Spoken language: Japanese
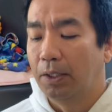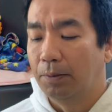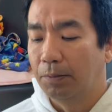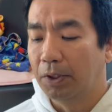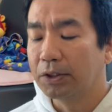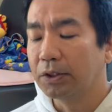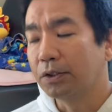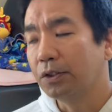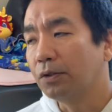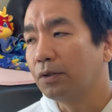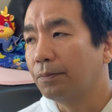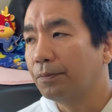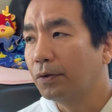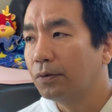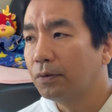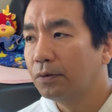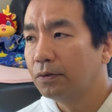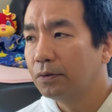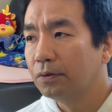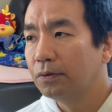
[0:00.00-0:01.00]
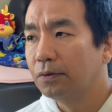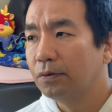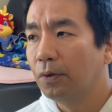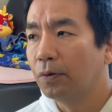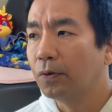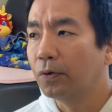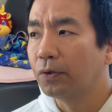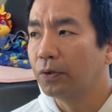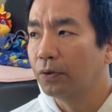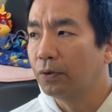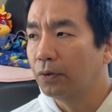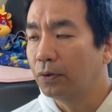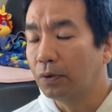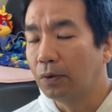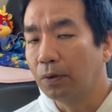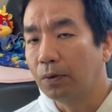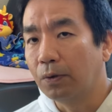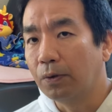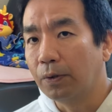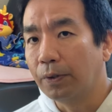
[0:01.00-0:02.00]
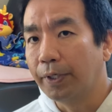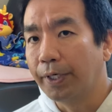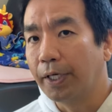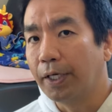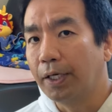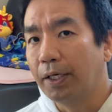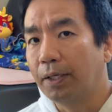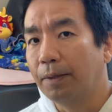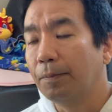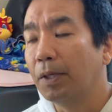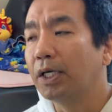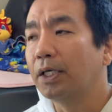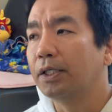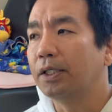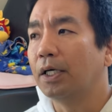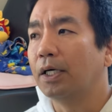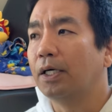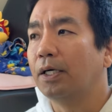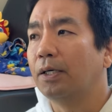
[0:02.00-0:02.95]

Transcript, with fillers: まずちょっと僕のこと言うと、えー、まあ